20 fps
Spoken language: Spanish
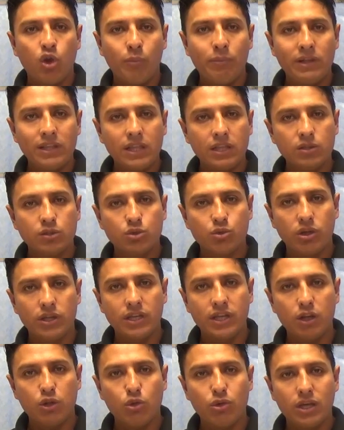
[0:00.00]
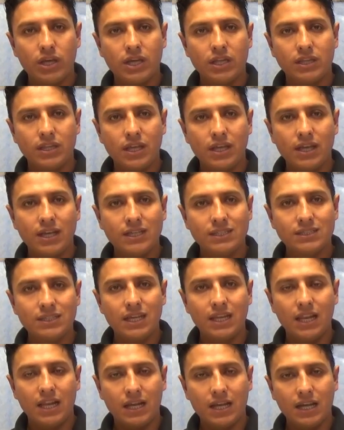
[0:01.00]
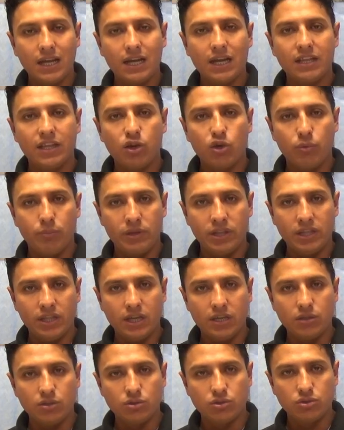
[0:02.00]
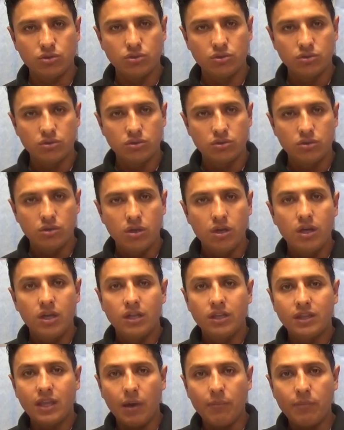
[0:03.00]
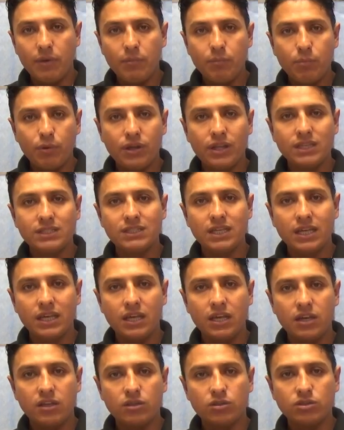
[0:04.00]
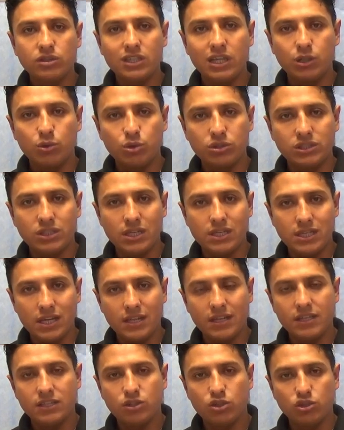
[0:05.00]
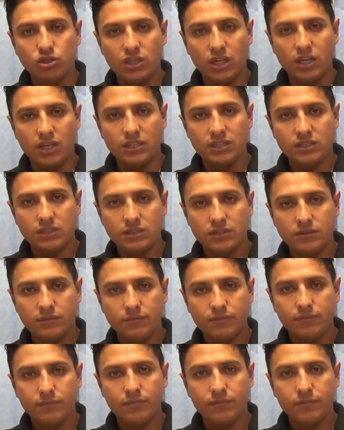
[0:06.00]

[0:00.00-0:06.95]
Coméntanos cualquier duda que tengas en la caja de comentarios. También puedes seguirnos en nuestras redes sociales.